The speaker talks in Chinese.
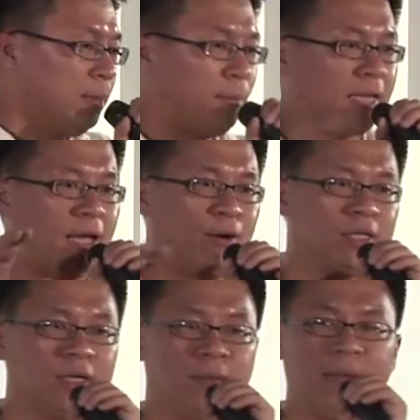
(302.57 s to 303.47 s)
把台
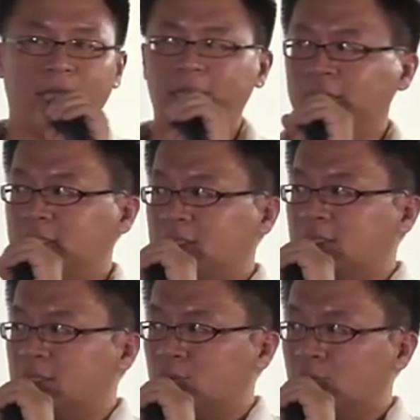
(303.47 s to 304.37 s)
湾的美丽的景
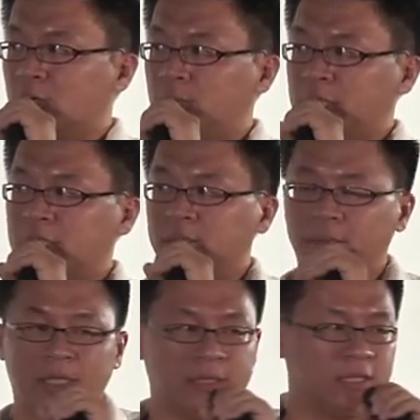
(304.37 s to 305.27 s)
色做明信
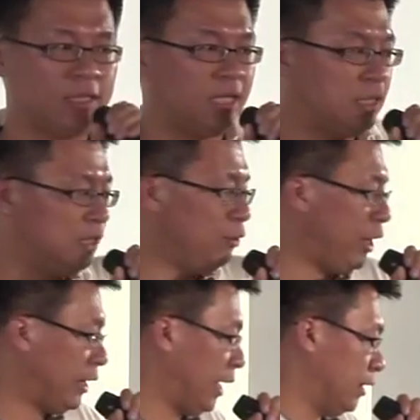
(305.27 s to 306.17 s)
片。这是在日
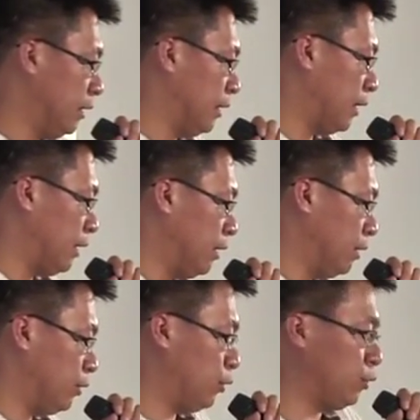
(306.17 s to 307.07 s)
月潭的那个
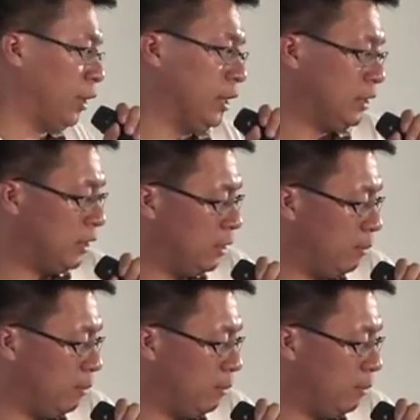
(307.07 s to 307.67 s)
水色